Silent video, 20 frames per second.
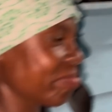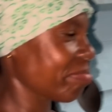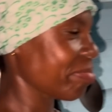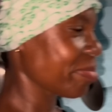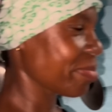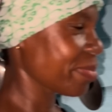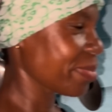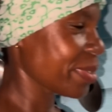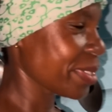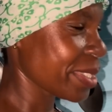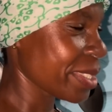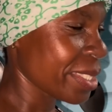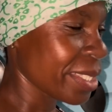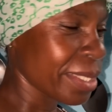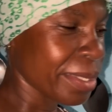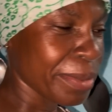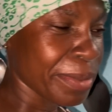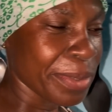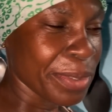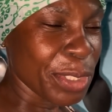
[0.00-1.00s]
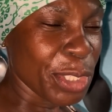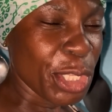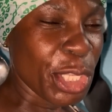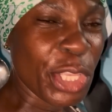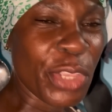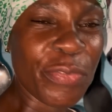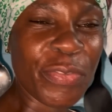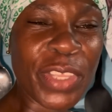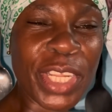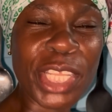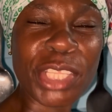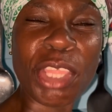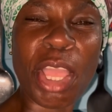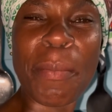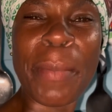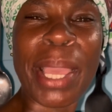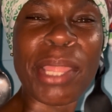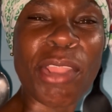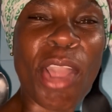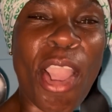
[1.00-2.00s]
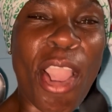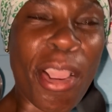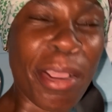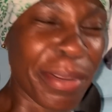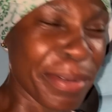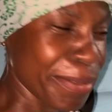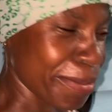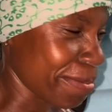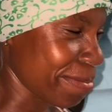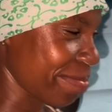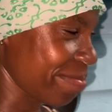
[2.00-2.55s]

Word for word: ipirito ang manok. Ipirito, manok. O.